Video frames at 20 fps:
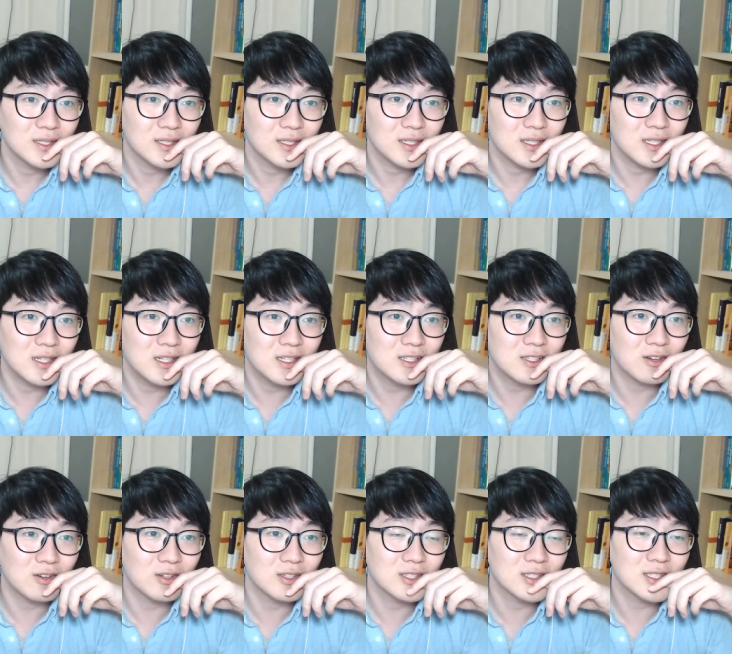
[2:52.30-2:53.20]

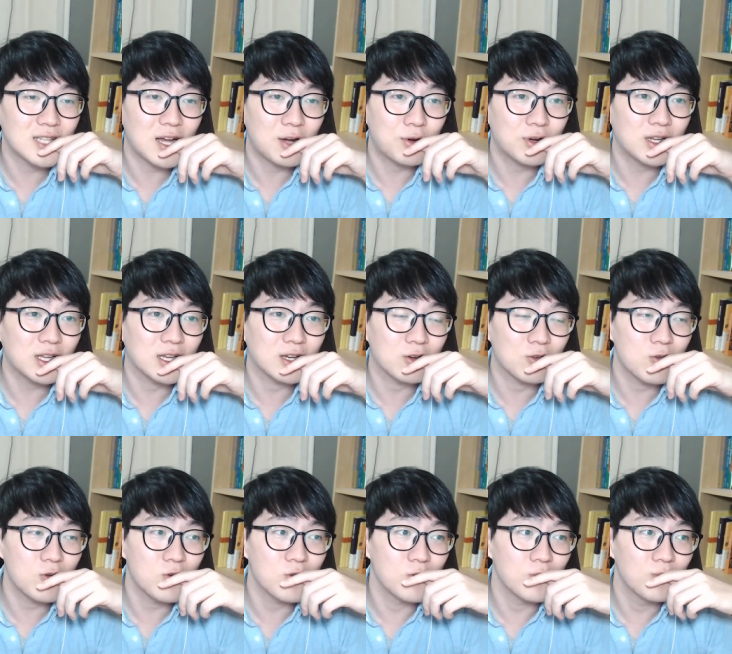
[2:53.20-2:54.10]
일정은 4월에
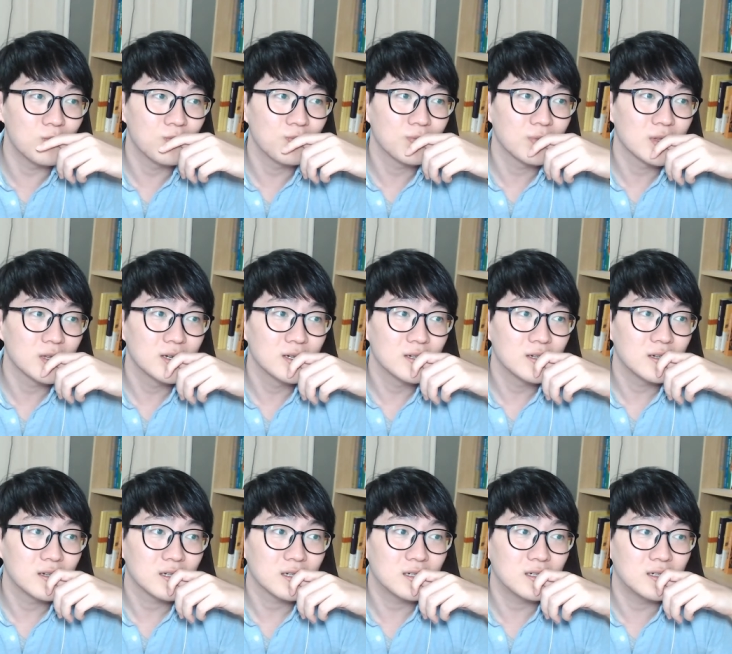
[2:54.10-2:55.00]
있고
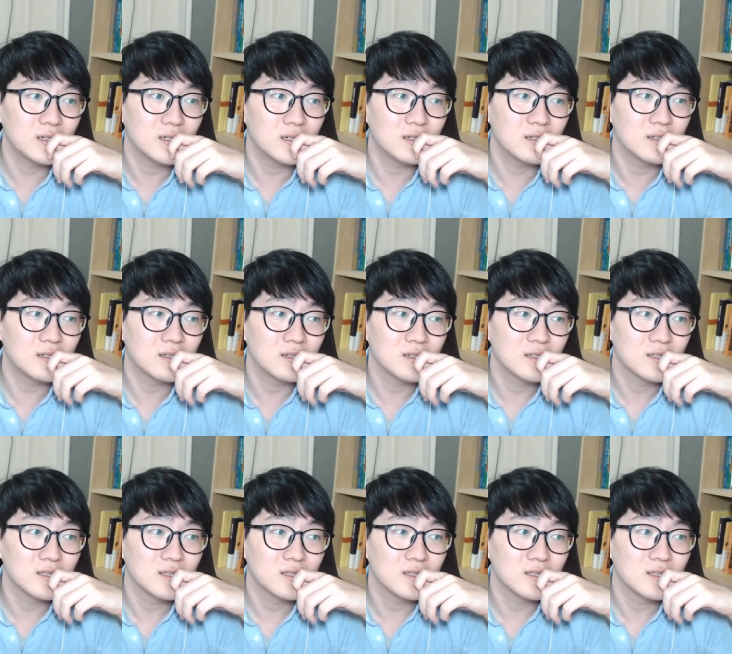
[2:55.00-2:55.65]
그